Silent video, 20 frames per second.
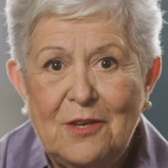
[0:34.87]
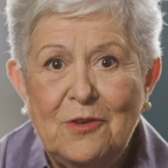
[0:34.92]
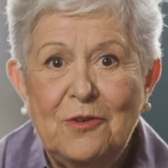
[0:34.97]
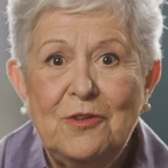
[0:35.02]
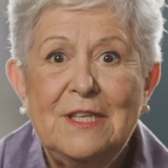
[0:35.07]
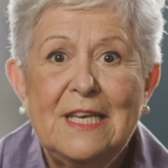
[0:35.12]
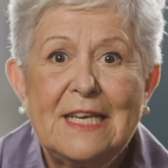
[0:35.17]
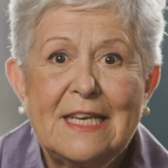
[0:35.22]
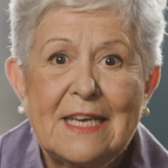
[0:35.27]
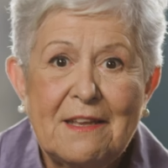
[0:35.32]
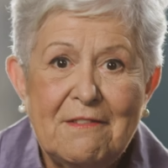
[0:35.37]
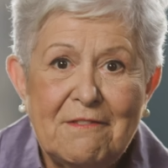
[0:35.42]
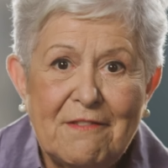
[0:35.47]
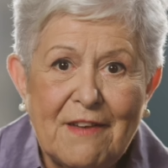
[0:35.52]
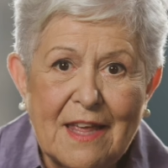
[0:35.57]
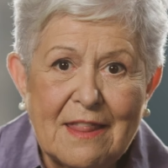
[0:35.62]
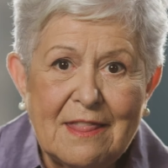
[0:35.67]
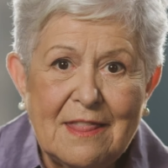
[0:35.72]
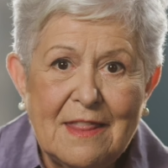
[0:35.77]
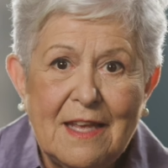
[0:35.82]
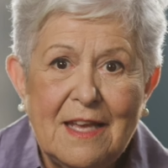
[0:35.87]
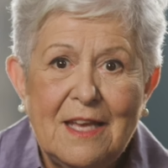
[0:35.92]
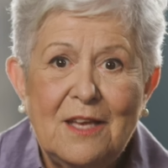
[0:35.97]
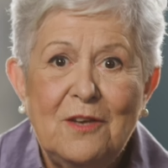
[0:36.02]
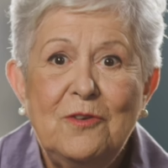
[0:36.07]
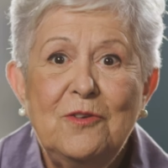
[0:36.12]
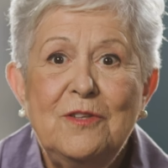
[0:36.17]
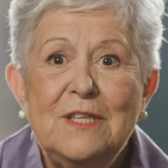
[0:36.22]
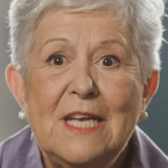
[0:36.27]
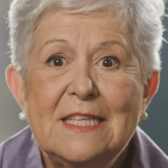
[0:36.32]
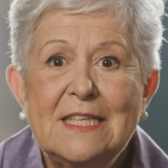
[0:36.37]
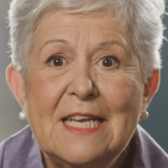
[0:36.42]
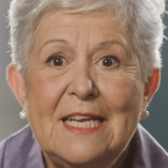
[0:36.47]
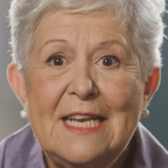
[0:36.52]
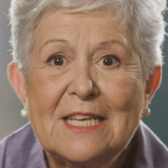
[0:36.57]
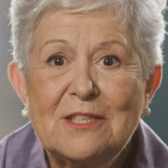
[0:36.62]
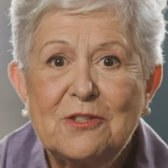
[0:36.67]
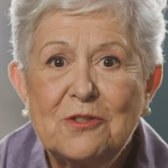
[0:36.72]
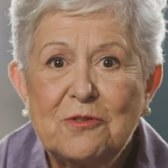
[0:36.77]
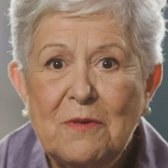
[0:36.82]
une écrivaine, une
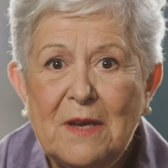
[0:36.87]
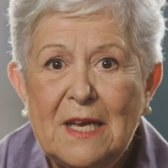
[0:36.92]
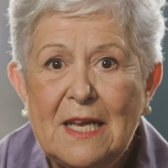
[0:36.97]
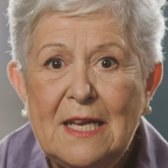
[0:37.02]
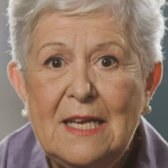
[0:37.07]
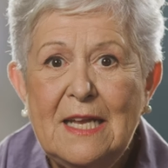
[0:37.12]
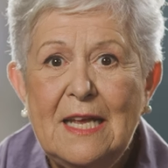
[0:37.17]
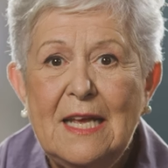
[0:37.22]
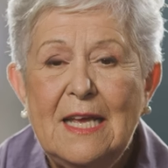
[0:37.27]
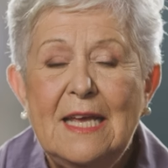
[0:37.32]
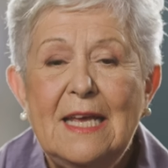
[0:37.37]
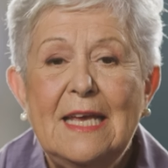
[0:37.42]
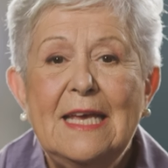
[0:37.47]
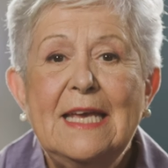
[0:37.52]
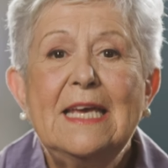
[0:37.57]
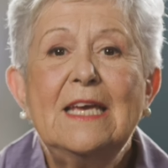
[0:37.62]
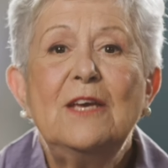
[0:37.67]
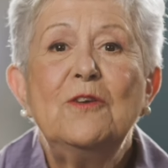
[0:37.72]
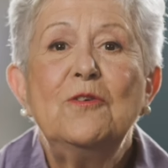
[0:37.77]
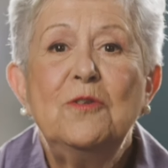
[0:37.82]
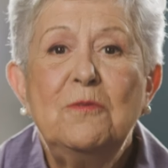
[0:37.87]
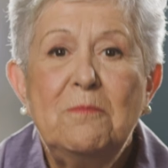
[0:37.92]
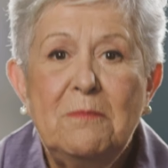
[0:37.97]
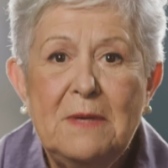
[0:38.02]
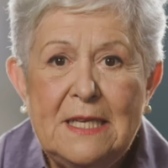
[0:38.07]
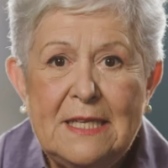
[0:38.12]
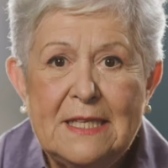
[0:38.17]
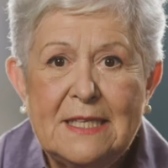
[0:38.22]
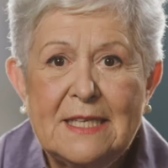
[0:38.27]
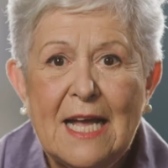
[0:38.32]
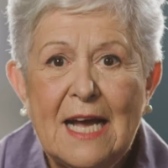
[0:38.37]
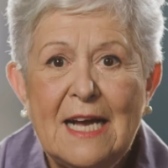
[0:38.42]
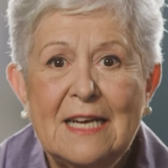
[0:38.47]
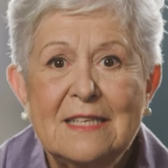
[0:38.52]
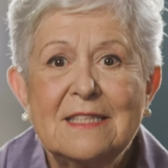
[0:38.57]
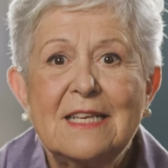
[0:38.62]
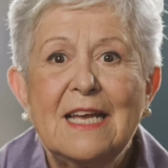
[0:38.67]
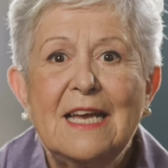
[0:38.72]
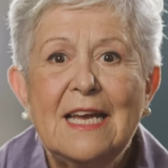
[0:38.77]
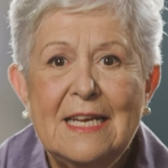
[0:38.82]
intellectuelle et une
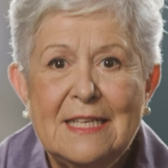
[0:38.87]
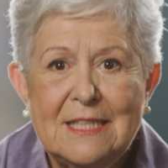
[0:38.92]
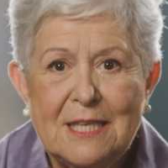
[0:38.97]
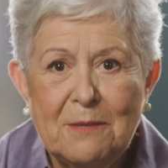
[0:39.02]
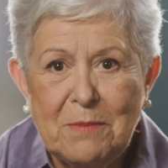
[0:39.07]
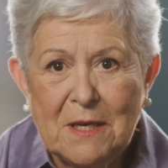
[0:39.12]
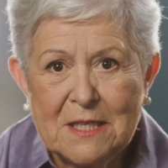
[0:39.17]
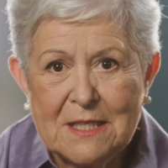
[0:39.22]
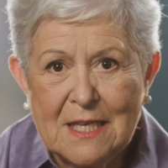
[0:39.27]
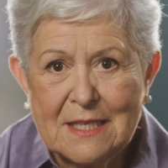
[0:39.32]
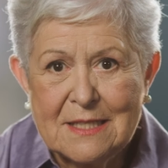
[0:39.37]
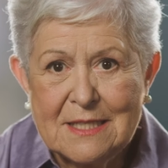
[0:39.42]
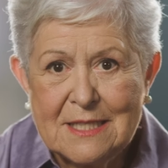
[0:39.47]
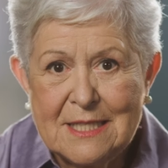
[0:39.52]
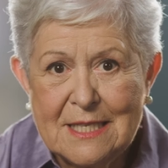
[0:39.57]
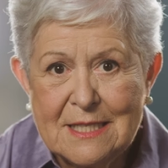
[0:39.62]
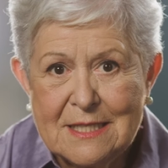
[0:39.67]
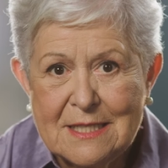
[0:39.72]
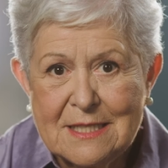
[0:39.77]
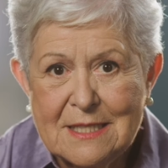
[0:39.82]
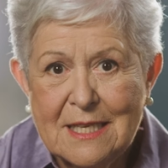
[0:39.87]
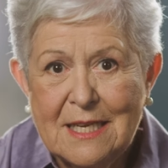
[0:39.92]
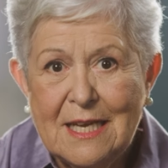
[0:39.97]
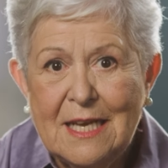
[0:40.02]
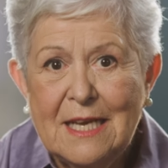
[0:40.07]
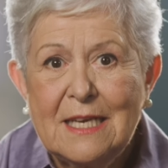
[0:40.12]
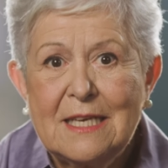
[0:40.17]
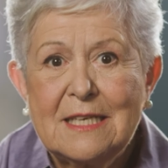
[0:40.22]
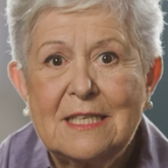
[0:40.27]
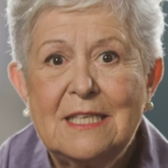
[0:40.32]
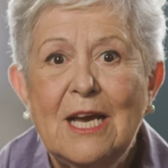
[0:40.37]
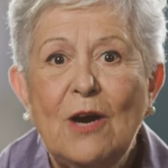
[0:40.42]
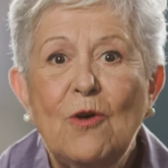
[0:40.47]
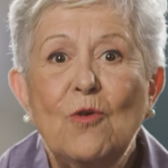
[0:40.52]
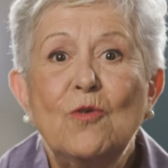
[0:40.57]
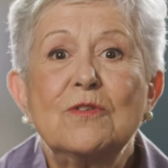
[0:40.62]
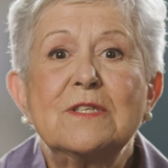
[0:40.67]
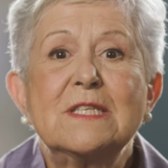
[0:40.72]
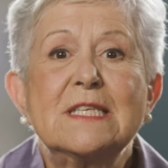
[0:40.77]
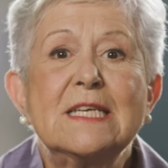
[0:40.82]
militante indépendantiste qui a
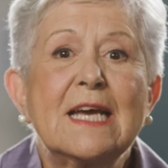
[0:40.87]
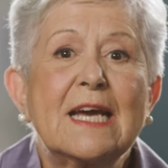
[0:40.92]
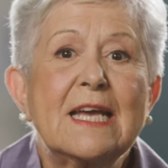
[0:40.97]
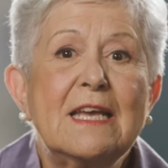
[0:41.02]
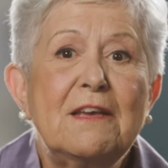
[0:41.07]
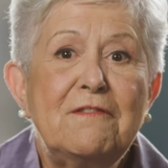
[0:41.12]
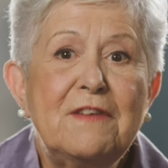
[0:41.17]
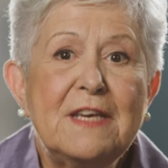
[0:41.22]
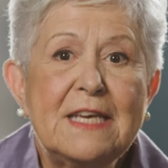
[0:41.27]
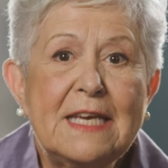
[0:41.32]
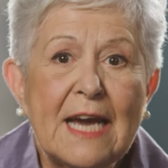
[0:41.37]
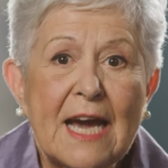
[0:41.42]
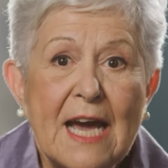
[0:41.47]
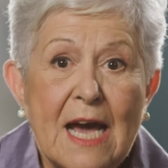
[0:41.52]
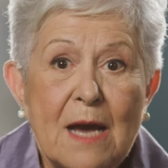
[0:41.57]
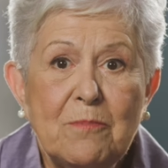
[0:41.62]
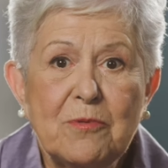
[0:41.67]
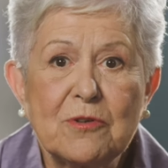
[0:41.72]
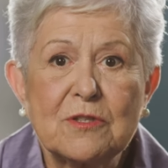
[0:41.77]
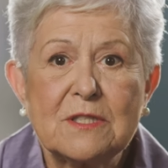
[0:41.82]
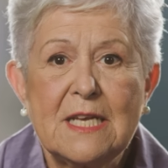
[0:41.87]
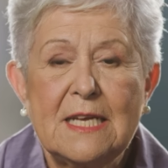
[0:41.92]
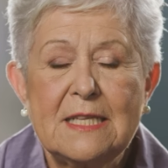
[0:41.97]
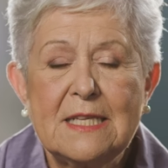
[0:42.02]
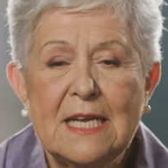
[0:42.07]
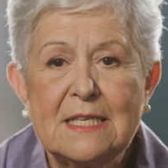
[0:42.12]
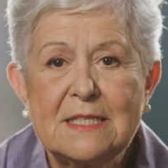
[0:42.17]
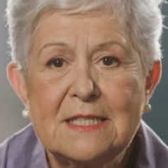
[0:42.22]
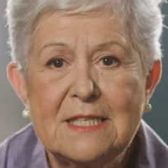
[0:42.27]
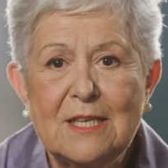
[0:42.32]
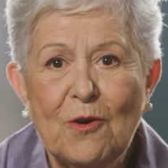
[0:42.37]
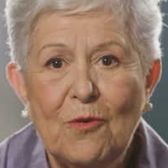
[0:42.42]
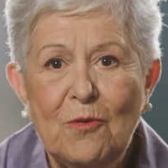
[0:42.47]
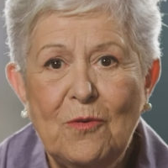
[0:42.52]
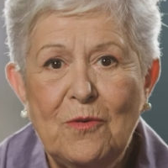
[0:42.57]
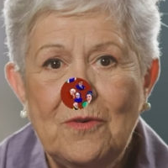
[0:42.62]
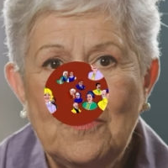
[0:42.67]
osé rêver grand pour sa nation.